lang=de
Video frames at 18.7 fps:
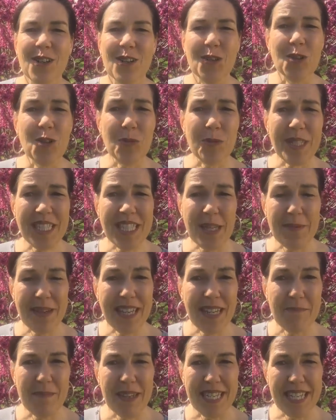und du bist hier bei
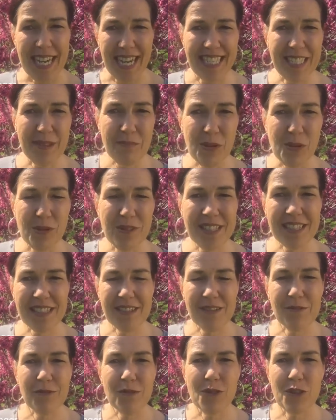den mentalen
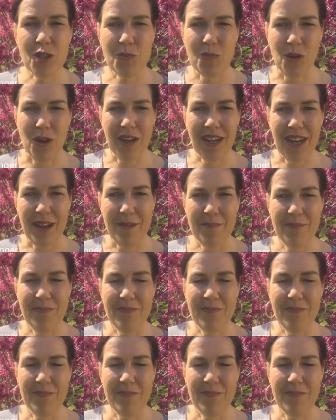Impulsen für Sportler.